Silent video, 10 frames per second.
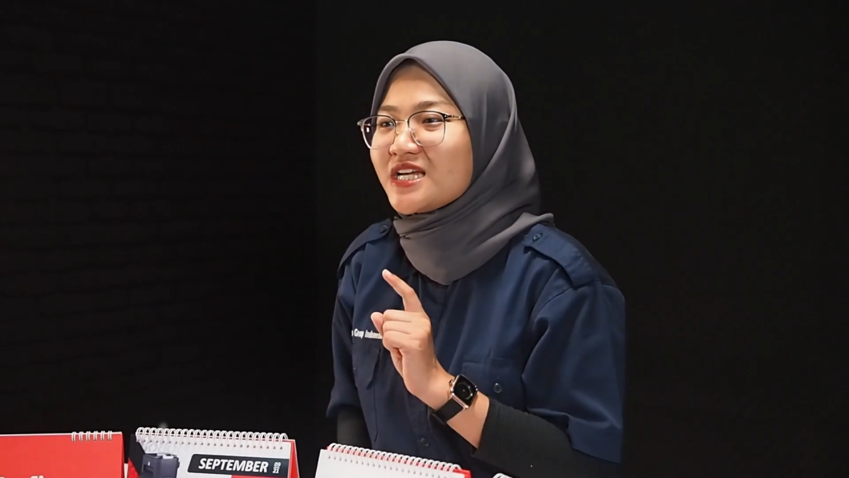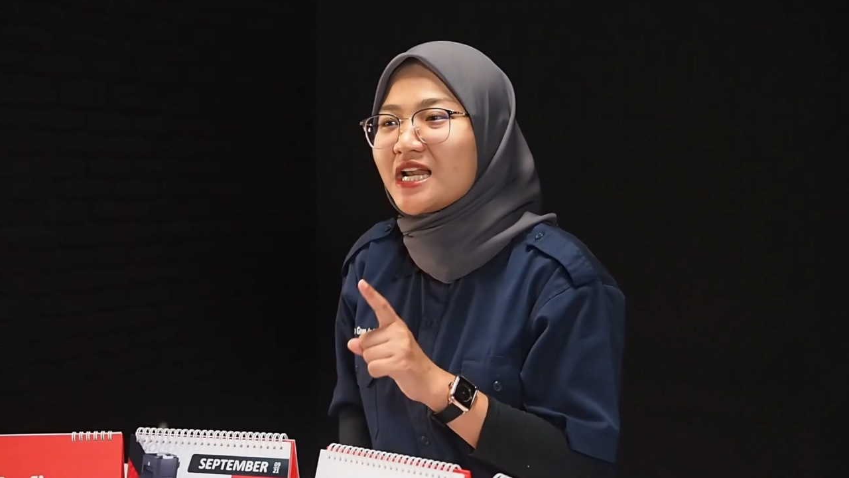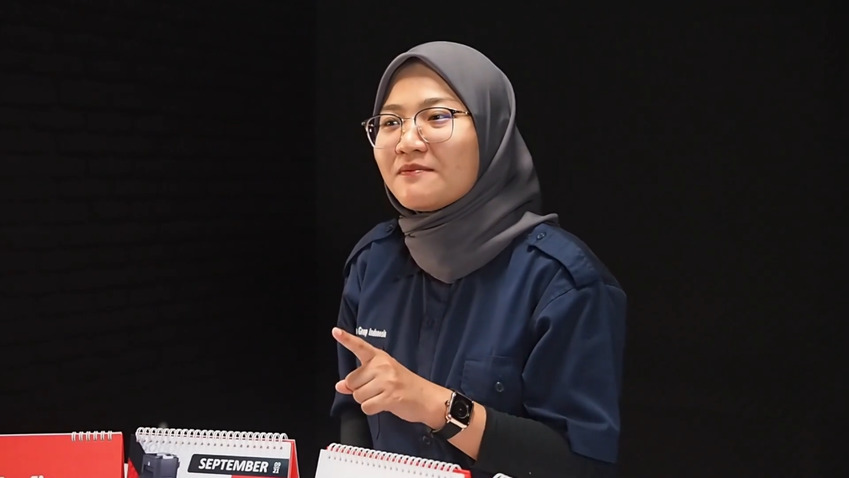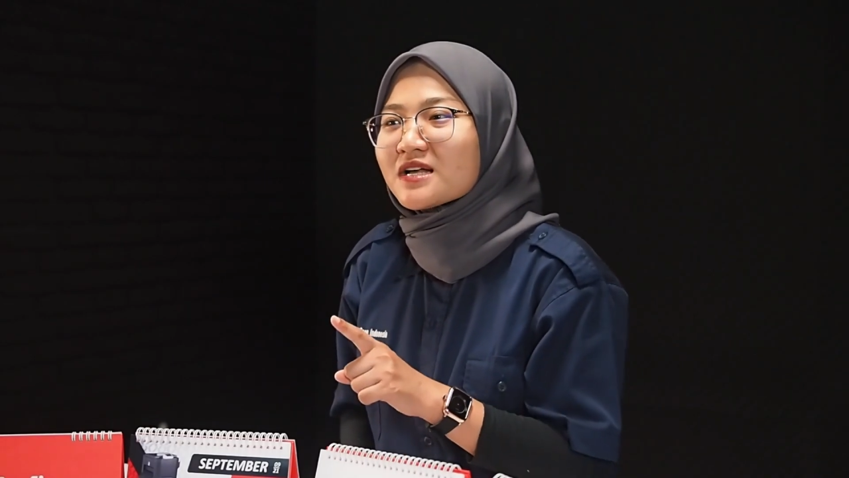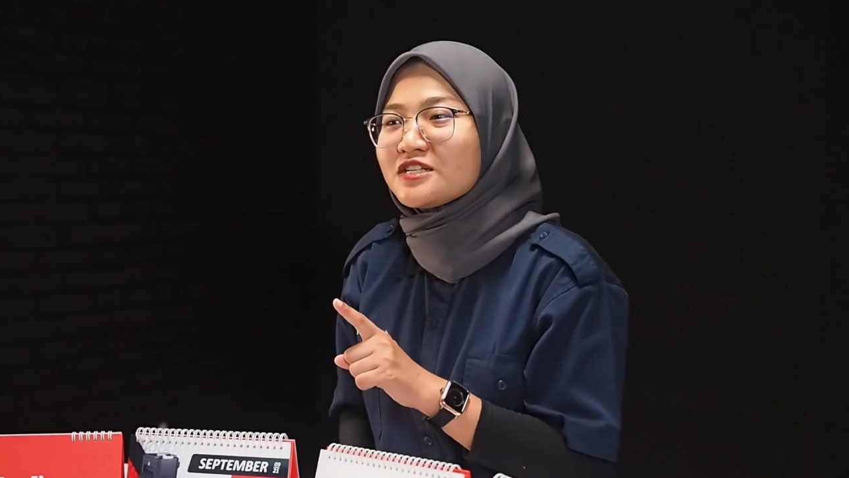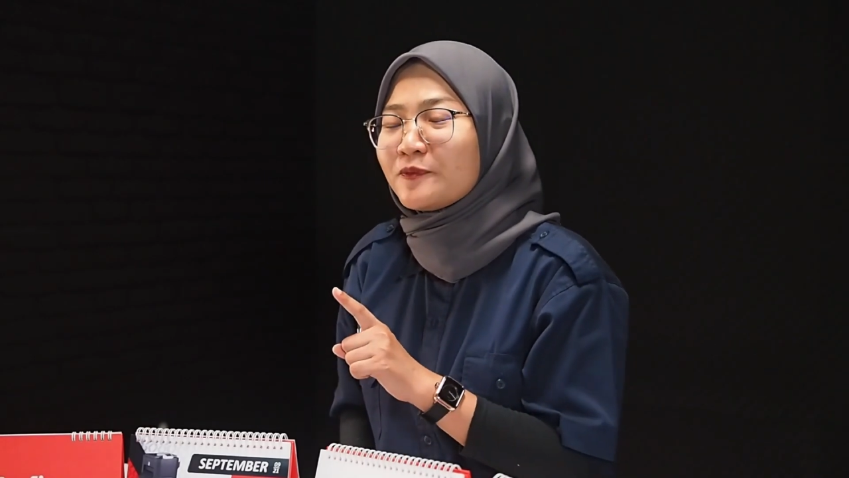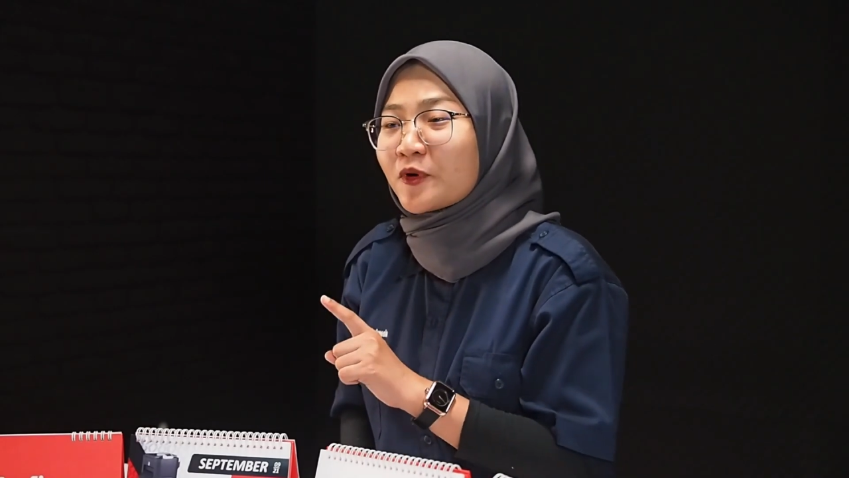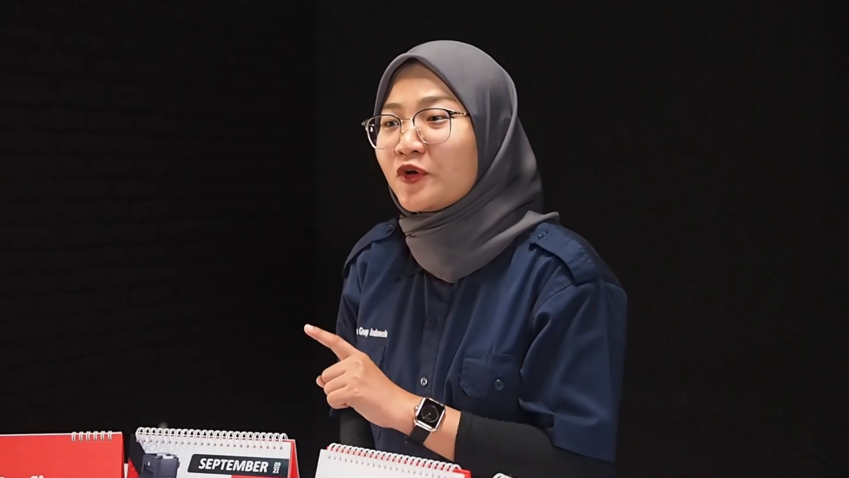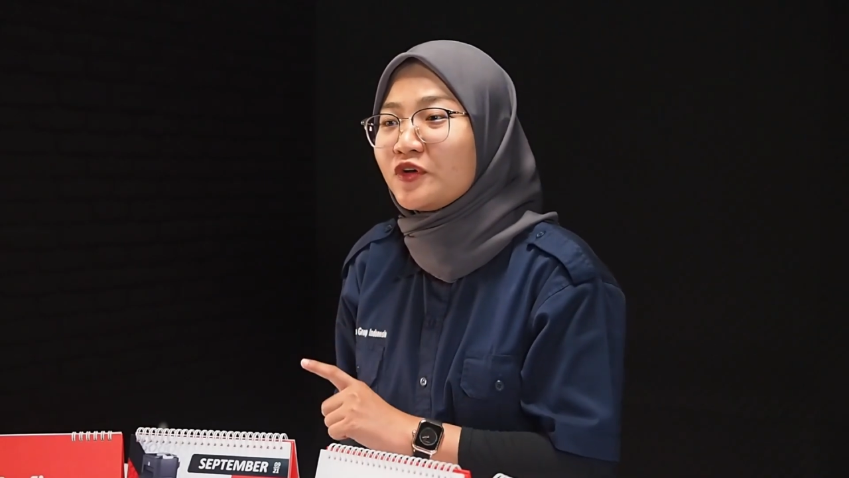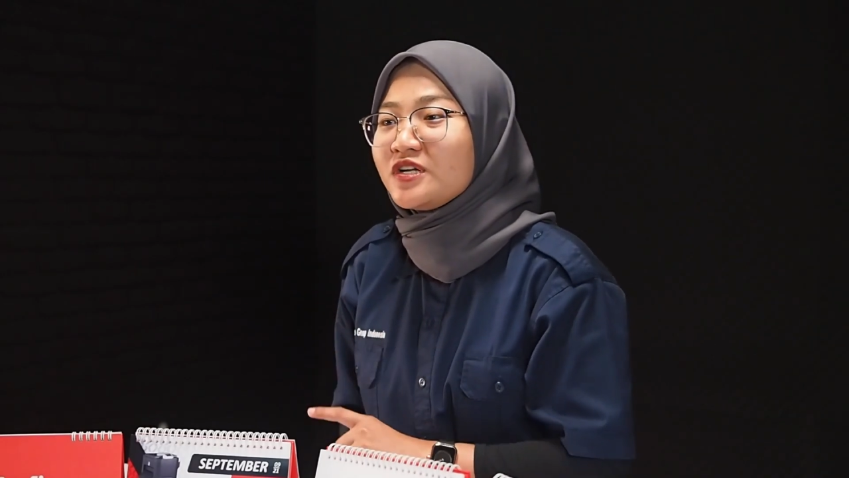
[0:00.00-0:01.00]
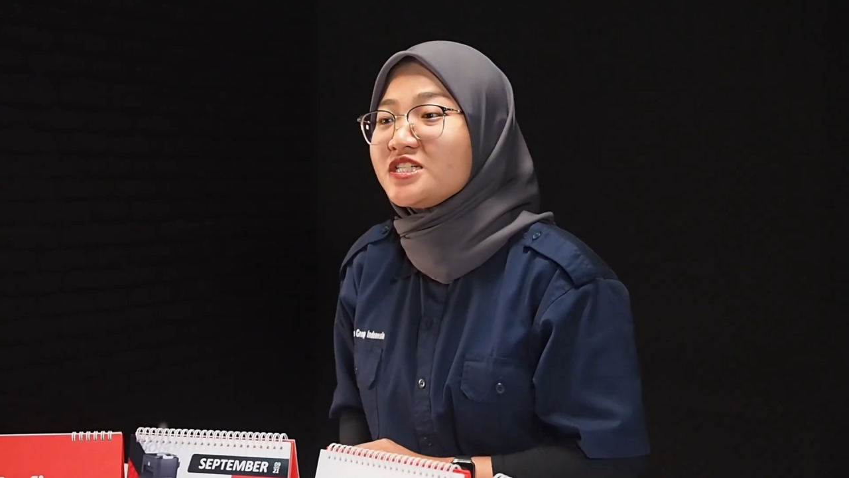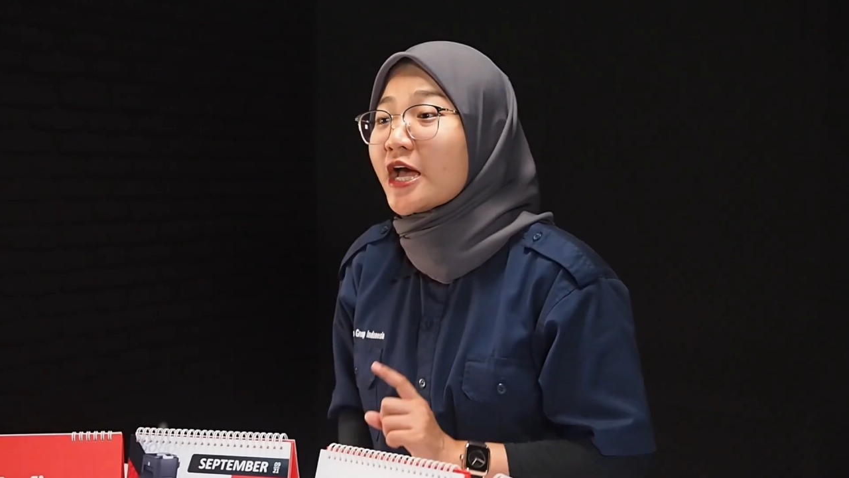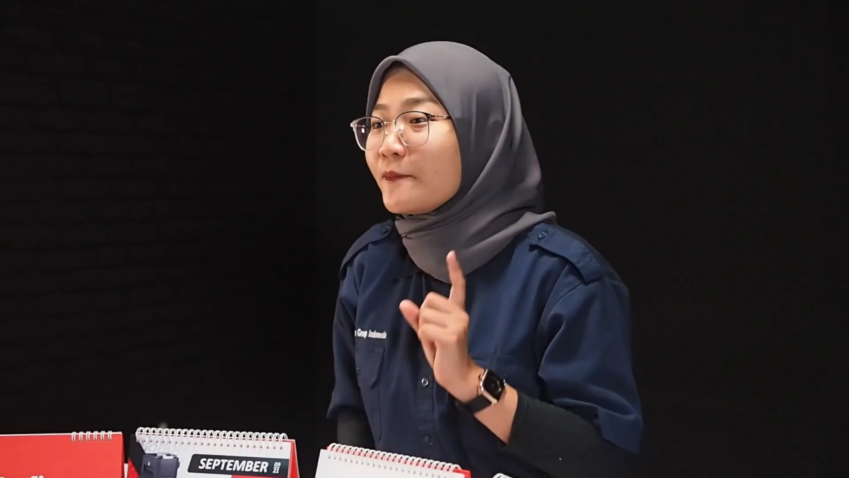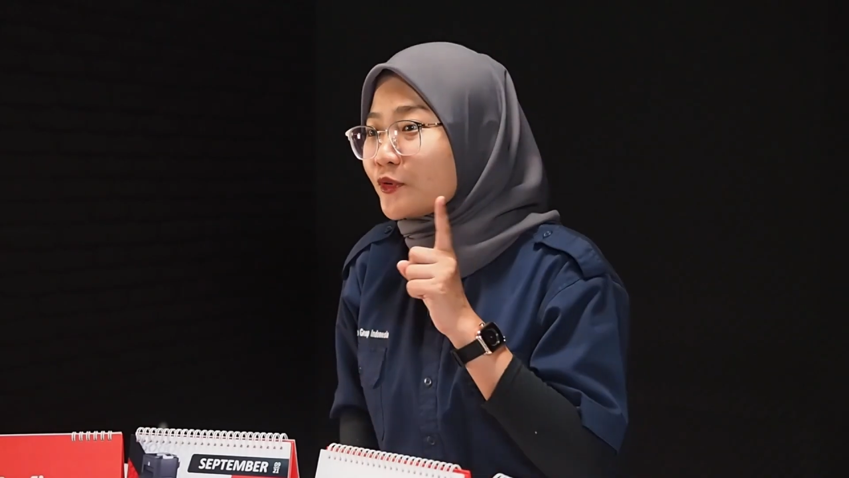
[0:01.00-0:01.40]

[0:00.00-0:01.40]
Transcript: channel Maxi Pro Indonesia